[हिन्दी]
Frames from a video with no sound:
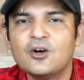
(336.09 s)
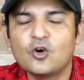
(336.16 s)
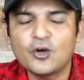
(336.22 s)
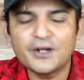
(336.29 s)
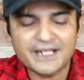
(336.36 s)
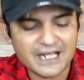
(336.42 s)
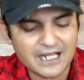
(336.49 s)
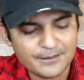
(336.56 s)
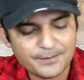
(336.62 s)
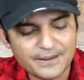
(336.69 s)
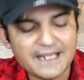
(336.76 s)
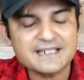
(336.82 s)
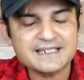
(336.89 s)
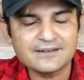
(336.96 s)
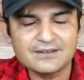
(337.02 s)
और यहाँ
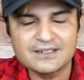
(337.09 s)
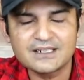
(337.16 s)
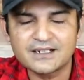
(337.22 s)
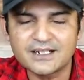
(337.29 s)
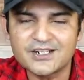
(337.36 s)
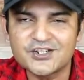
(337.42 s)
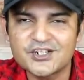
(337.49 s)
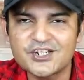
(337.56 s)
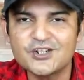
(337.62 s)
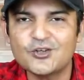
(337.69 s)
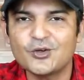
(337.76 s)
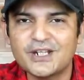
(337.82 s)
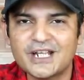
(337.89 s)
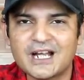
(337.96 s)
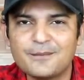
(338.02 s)
पर सेवन थर्टी जी
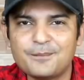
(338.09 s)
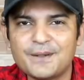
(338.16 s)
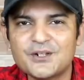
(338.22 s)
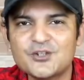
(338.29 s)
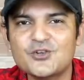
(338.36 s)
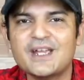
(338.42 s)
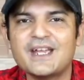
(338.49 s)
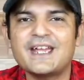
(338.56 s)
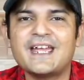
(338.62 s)
और यहाँ पर जो